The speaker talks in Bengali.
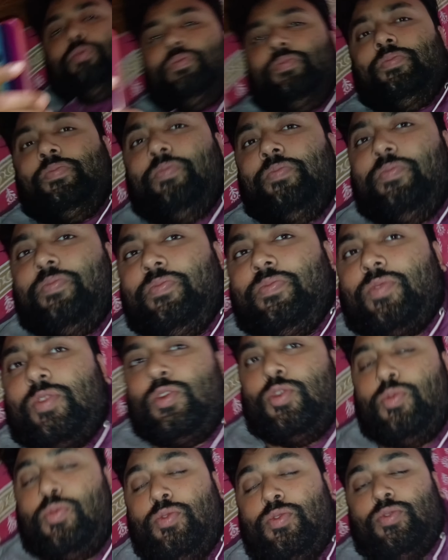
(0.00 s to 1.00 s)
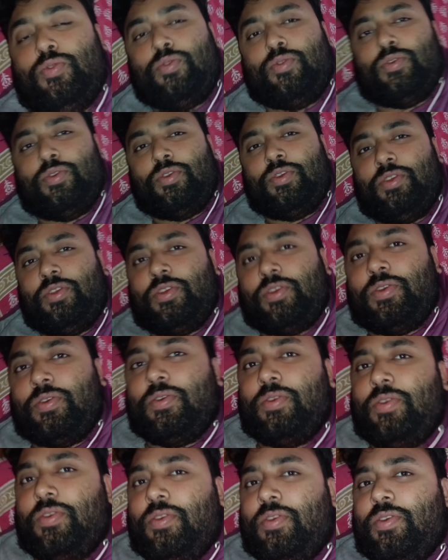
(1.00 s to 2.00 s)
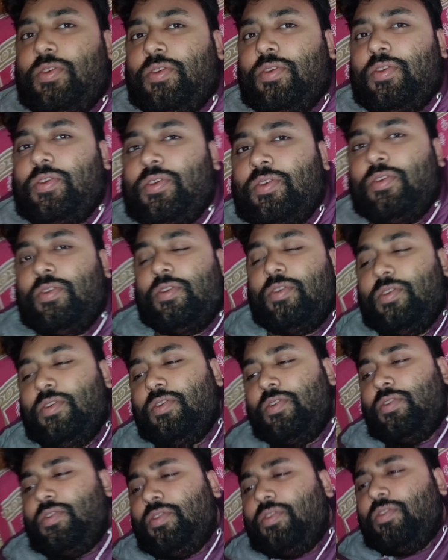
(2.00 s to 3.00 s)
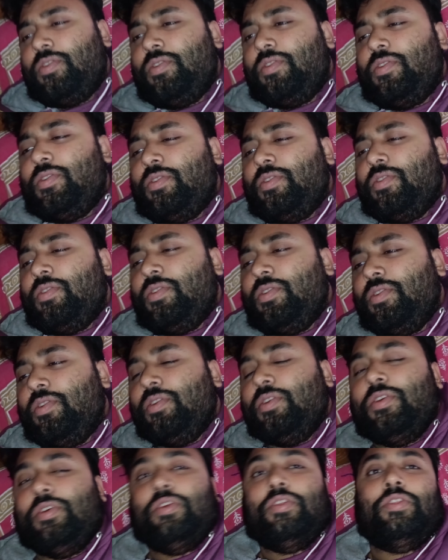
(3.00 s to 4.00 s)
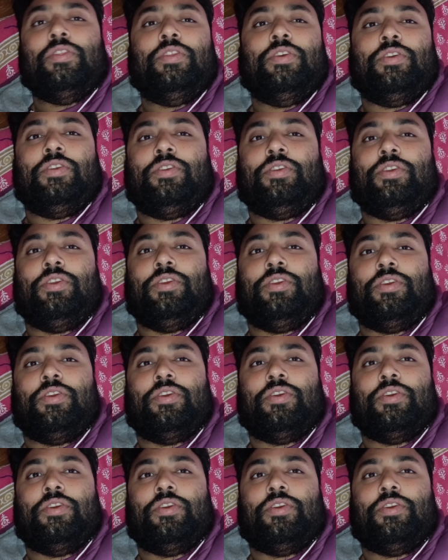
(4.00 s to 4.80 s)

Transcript: হ্যাঁ খুব সুন্দর আর তোমার কি কোনো কাজ নেই শুয়ে থাকা ছাড়া